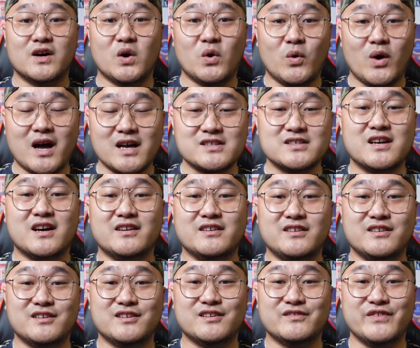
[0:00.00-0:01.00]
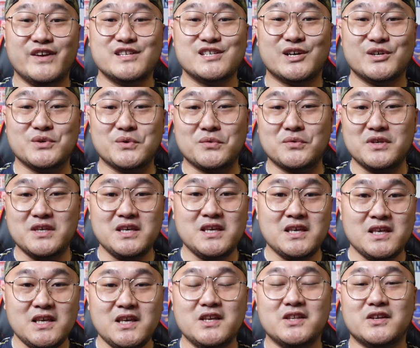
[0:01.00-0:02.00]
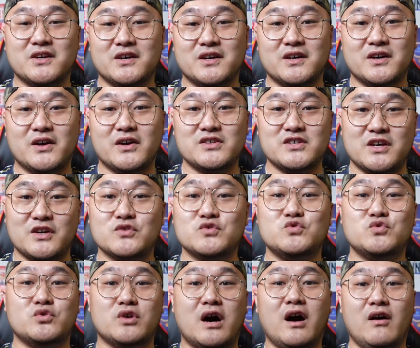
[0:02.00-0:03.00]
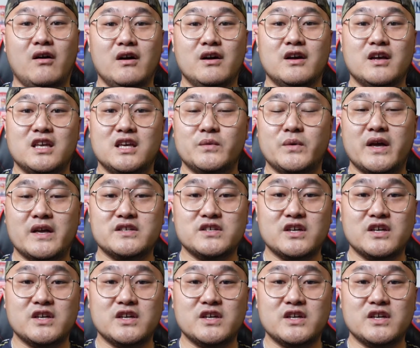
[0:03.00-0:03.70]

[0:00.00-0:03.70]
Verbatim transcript: 画上一个非常有意义的这个句号，因为